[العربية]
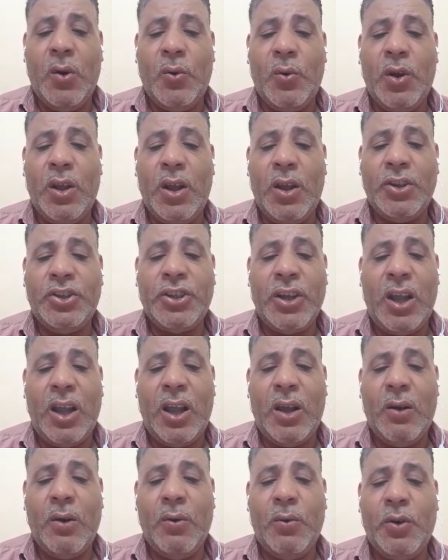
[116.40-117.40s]

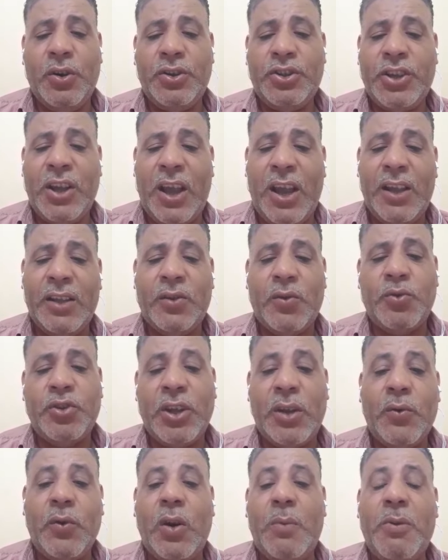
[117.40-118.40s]
واشعه واشاعات
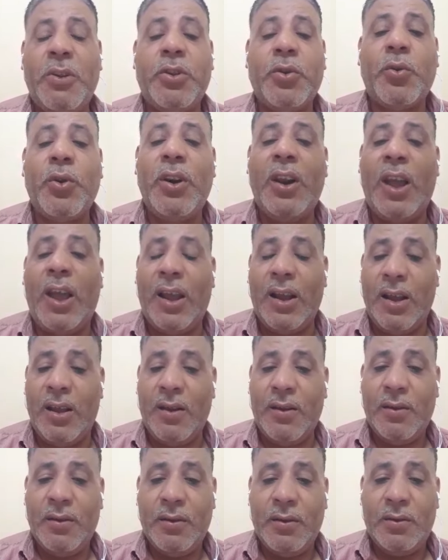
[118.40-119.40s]
وعملت كل حاجه
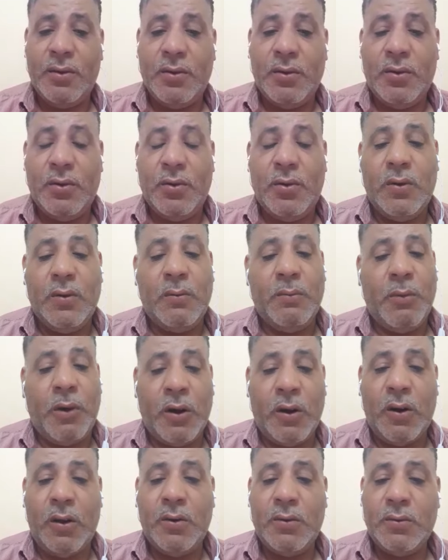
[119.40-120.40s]

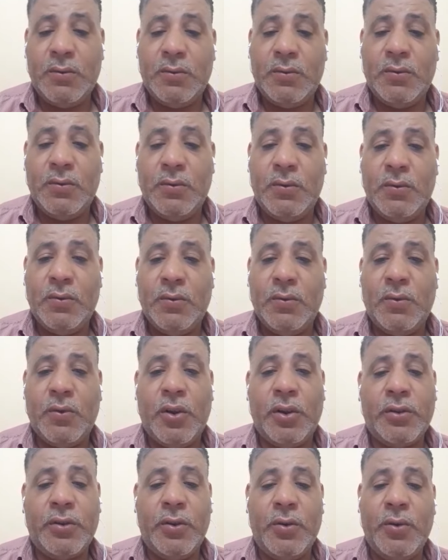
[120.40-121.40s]
بره
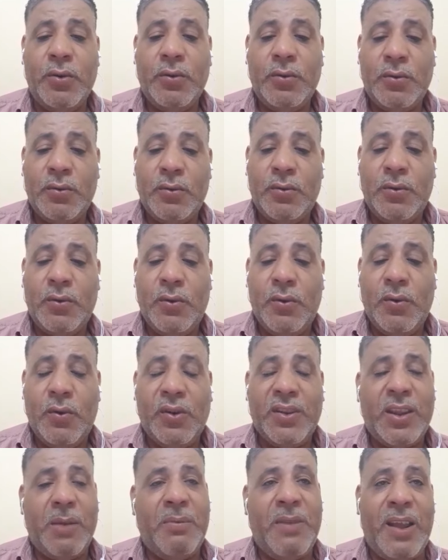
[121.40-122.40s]
ورحت له
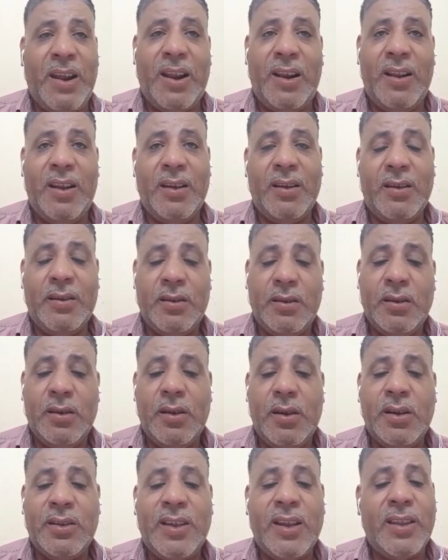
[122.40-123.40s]
كتب لي العلاج
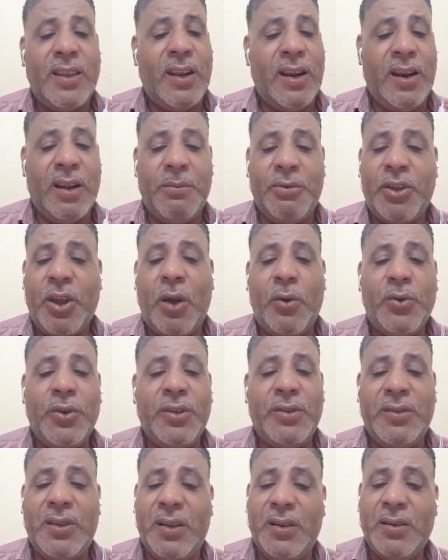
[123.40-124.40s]
ارتحت العلاج بتاعه
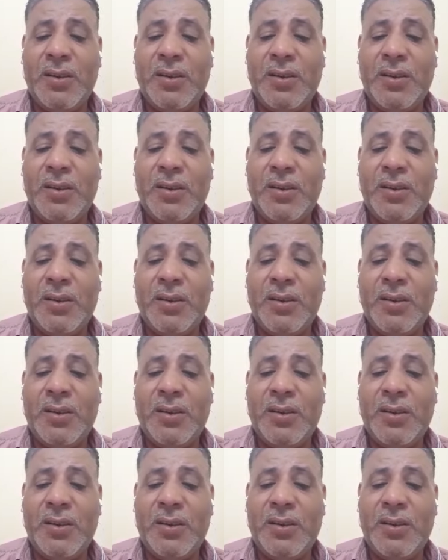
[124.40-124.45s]
جدا